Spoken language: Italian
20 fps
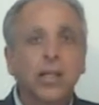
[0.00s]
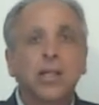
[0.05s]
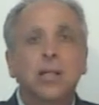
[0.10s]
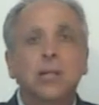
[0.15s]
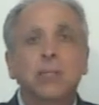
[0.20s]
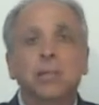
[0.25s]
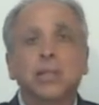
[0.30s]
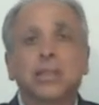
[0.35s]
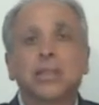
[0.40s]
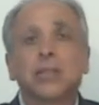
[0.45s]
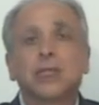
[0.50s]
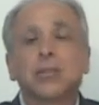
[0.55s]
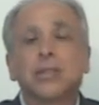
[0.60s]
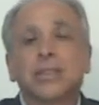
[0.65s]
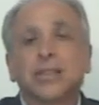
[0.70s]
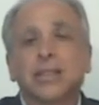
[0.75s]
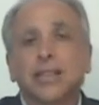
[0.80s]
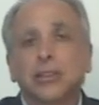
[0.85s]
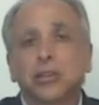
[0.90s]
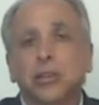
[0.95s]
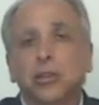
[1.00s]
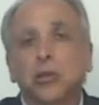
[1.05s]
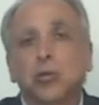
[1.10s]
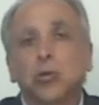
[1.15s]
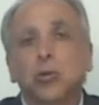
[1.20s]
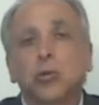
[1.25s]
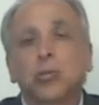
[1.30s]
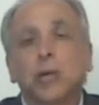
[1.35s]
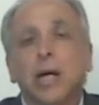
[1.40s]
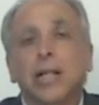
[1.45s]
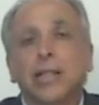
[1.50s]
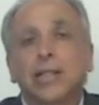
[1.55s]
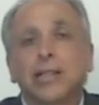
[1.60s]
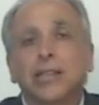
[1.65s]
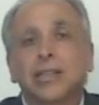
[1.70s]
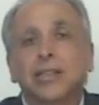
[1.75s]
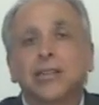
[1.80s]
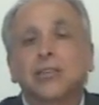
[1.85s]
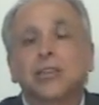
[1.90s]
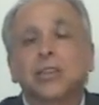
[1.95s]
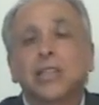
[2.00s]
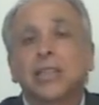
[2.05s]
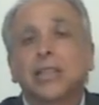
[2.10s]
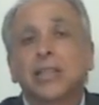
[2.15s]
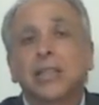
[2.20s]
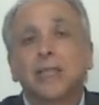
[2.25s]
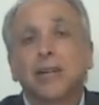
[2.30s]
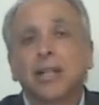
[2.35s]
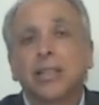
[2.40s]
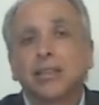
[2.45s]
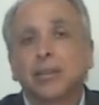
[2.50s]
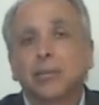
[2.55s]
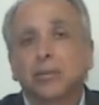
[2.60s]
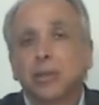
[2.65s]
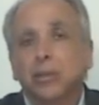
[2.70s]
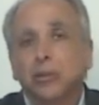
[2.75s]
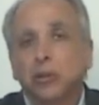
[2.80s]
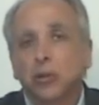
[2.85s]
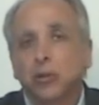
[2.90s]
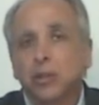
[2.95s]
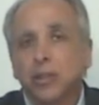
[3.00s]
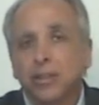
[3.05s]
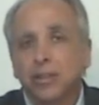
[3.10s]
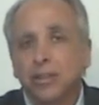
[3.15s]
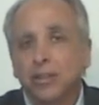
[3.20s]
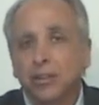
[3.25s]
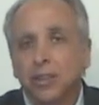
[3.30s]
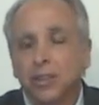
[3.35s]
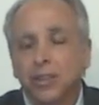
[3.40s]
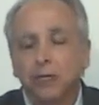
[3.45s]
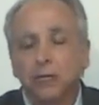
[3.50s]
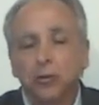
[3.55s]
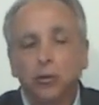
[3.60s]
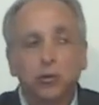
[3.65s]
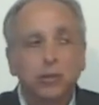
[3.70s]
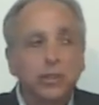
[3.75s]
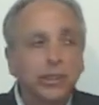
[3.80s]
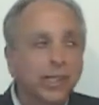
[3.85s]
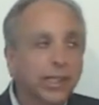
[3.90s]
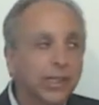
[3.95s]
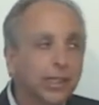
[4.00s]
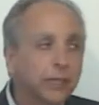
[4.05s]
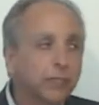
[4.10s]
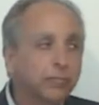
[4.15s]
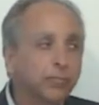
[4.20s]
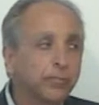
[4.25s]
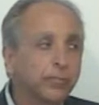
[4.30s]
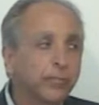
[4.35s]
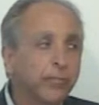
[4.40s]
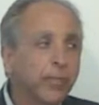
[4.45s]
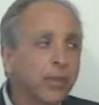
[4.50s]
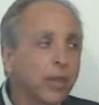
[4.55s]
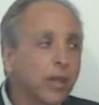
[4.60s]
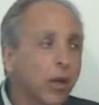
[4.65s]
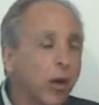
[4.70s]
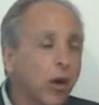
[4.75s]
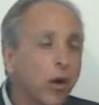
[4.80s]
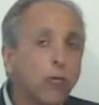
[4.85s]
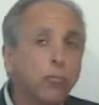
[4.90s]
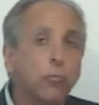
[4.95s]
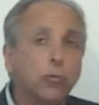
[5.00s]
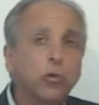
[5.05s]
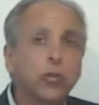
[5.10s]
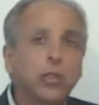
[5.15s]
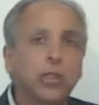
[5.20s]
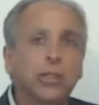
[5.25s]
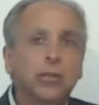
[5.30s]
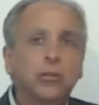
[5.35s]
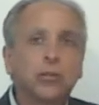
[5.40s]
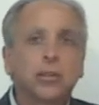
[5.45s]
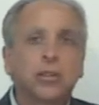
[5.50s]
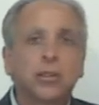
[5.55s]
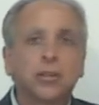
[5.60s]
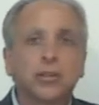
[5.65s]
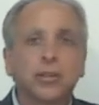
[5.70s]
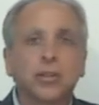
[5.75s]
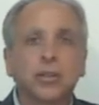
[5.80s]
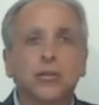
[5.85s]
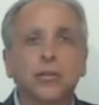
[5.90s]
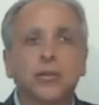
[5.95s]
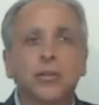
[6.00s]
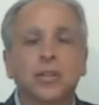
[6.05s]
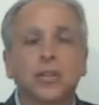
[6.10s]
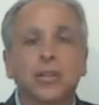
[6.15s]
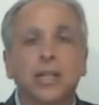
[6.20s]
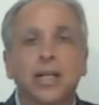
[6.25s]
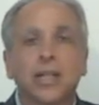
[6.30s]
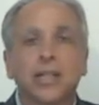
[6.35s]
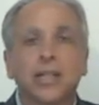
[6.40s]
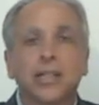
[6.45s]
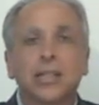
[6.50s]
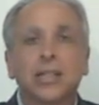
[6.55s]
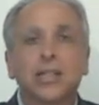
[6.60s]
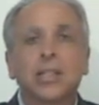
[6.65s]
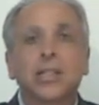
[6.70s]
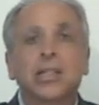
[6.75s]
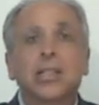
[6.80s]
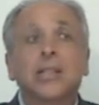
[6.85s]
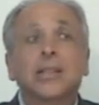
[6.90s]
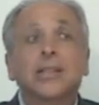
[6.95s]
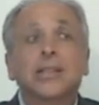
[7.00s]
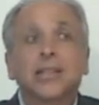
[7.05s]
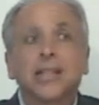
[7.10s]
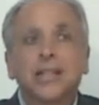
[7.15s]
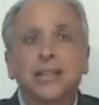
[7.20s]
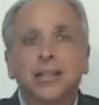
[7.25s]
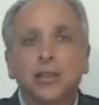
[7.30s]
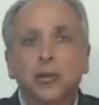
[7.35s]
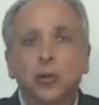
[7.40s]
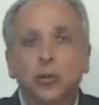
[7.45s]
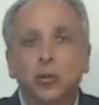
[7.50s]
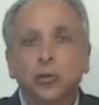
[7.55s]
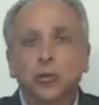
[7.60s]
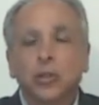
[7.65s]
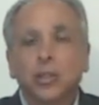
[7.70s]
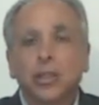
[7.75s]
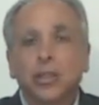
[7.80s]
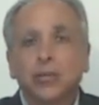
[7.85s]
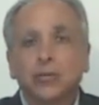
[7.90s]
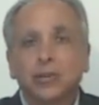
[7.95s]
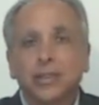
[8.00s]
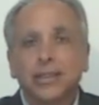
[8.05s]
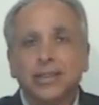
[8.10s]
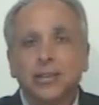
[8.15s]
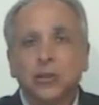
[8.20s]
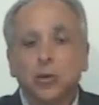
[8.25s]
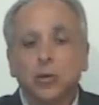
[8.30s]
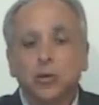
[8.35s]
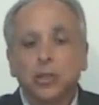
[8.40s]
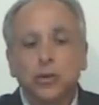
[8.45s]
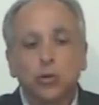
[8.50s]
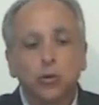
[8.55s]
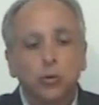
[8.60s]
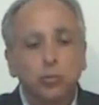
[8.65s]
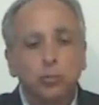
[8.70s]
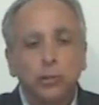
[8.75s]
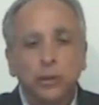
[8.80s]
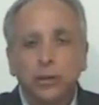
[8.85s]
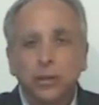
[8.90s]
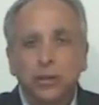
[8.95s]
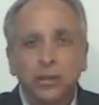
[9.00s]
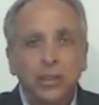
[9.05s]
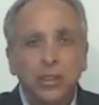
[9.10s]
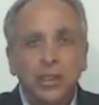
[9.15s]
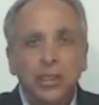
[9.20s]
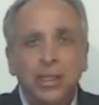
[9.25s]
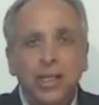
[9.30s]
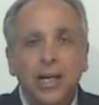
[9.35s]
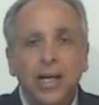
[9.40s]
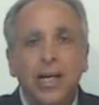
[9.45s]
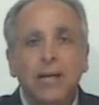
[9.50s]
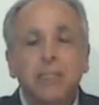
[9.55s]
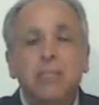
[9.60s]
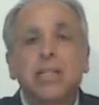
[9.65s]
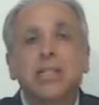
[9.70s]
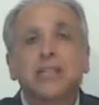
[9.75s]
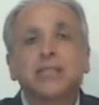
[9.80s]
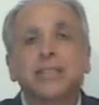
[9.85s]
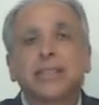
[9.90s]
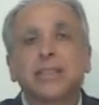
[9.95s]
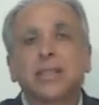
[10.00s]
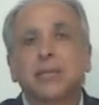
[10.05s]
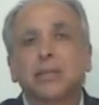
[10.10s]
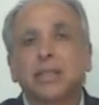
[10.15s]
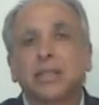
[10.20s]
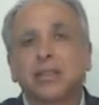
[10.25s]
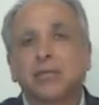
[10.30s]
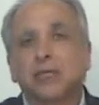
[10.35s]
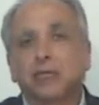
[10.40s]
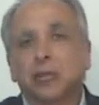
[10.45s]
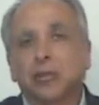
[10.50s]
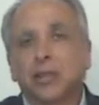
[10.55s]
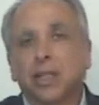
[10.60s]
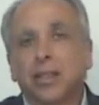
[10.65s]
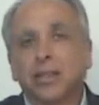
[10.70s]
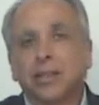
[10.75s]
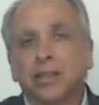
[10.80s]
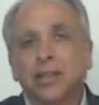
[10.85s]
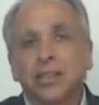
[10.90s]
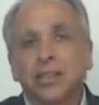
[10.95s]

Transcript: perché questa legge di cui parli non è rilevante per il giudizio che devi giudicare. Oppure la Corte Costituzionale si rende conto che la questione subito è manifestamente infondata,